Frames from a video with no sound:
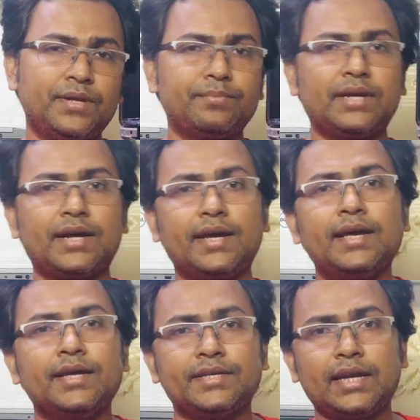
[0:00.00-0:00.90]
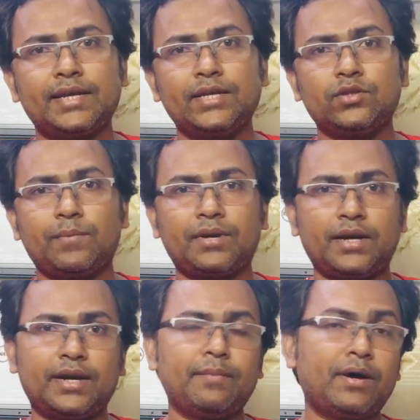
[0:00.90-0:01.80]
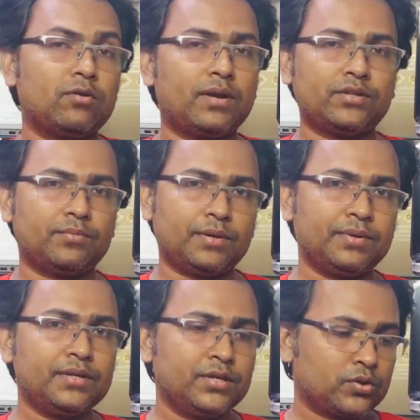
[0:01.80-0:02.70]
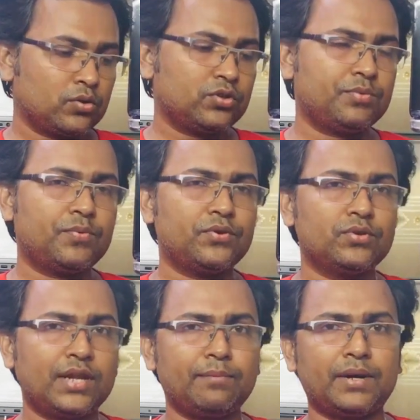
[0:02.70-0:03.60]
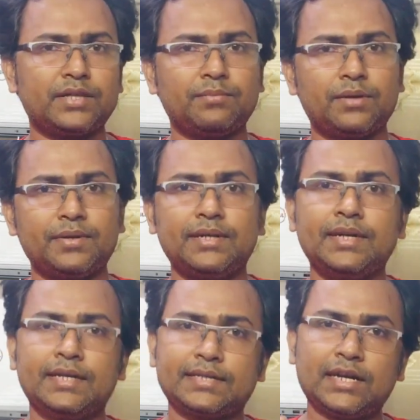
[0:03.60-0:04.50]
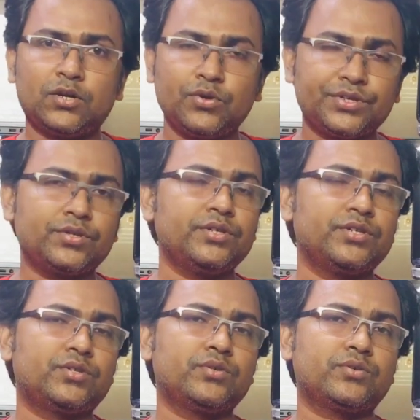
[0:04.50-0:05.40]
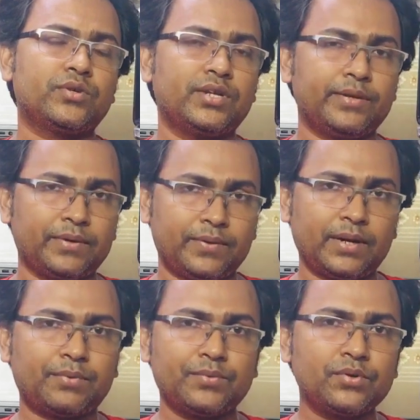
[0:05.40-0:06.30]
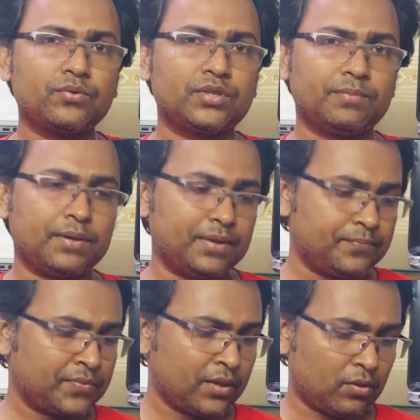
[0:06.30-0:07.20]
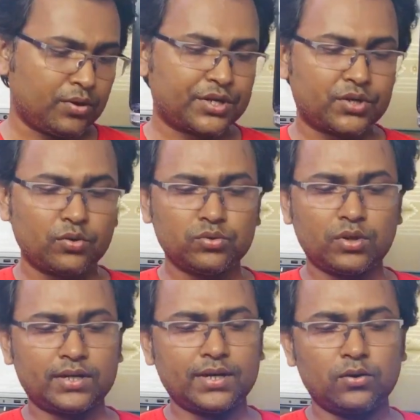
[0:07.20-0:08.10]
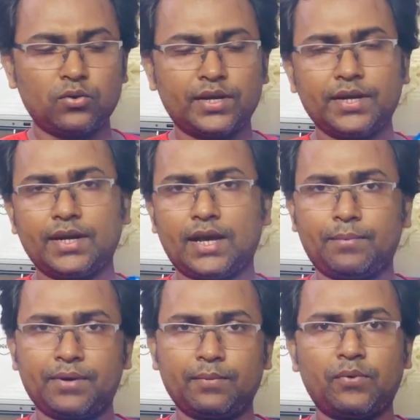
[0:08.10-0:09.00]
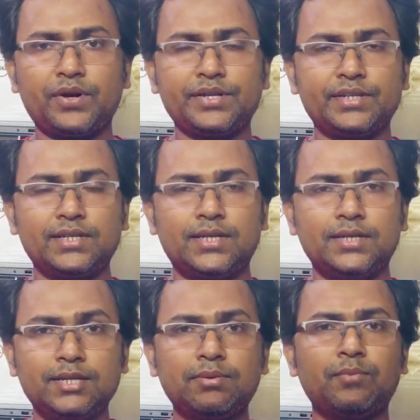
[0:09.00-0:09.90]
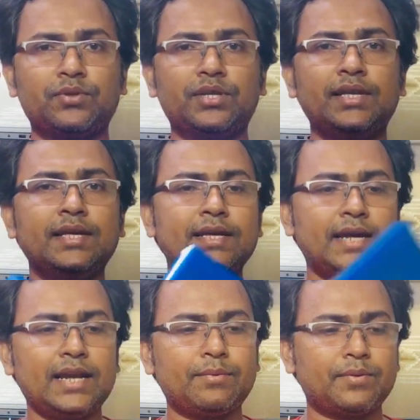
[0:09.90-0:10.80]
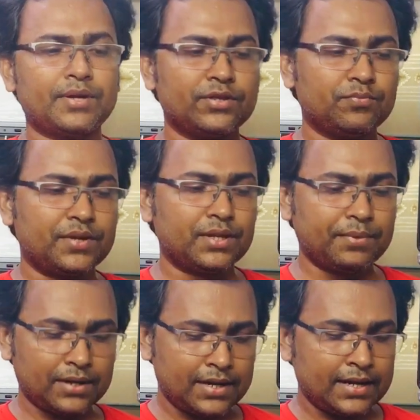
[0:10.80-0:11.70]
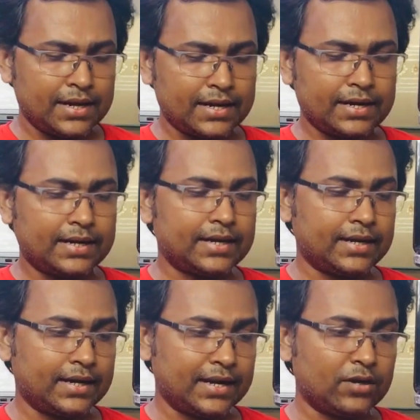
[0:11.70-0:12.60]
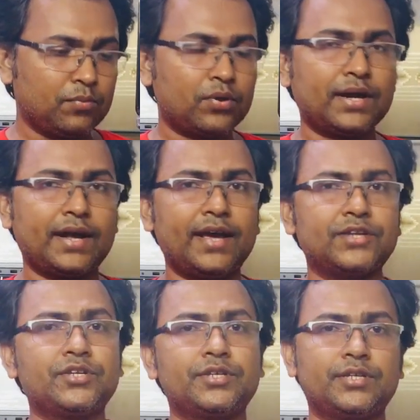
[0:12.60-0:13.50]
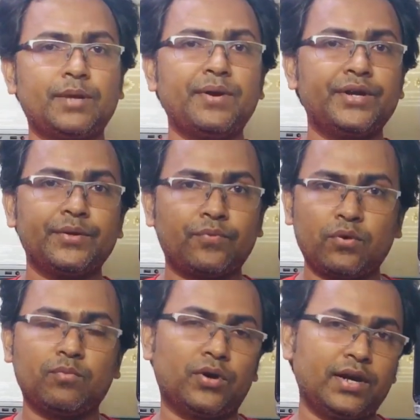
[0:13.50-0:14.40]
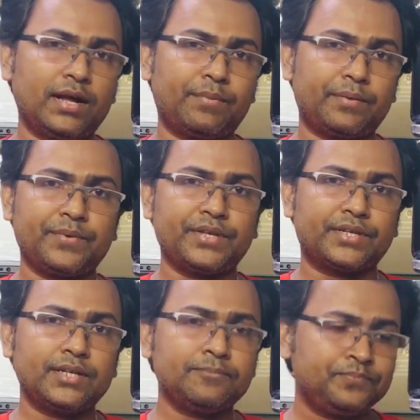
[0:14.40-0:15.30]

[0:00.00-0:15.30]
র্যাম থাকায় চাইলে কিন্তু আপনারা র্যাম আরও বাড়াতে পারবেন ষোলো জিবি পর্যন্ত র্যাম বাড়াতে পারবেন চাইলে ডুইস ইউজ করে ল্যাপটপ ইউজ করতে পারবেন অনেক সুন্দর একটা লোকে আপনারা পটেন ডিসপ্লের মধ্যে এই ল্যাপটপটা কিন্তু পেয়ে যাবেন এটা লেনোভোর এস সেভেন্টি ফোর মডেলে আপনারা পেয়ে যাচ্ছেন